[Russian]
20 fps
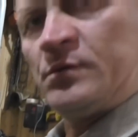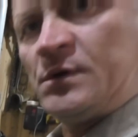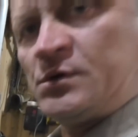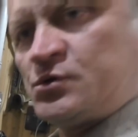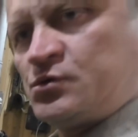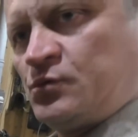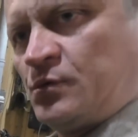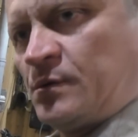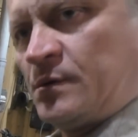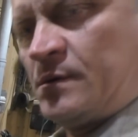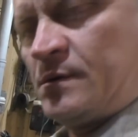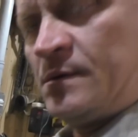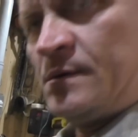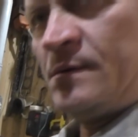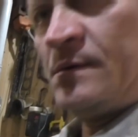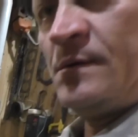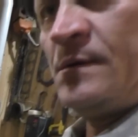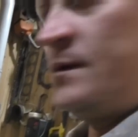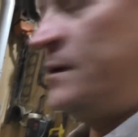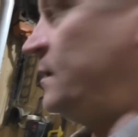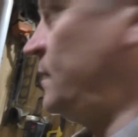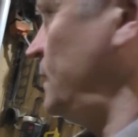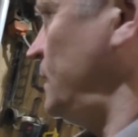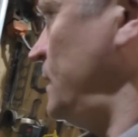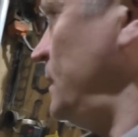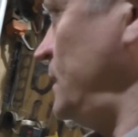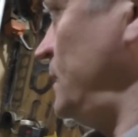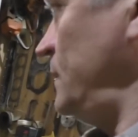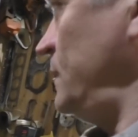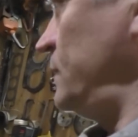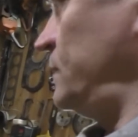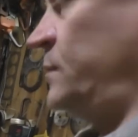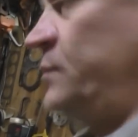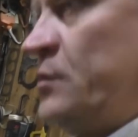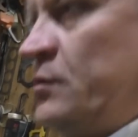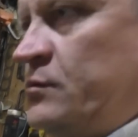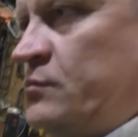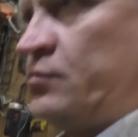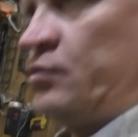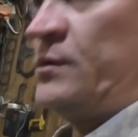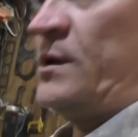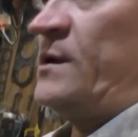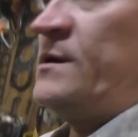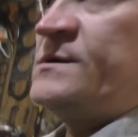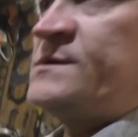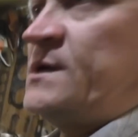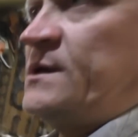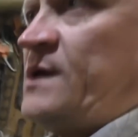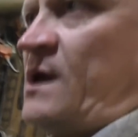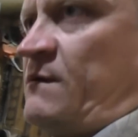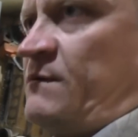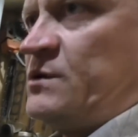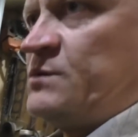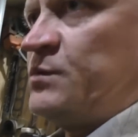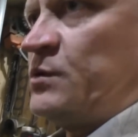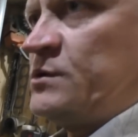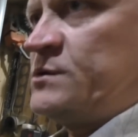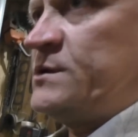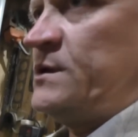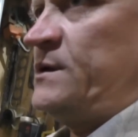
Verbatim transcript: сунь. Ты ее туда не задавишь просто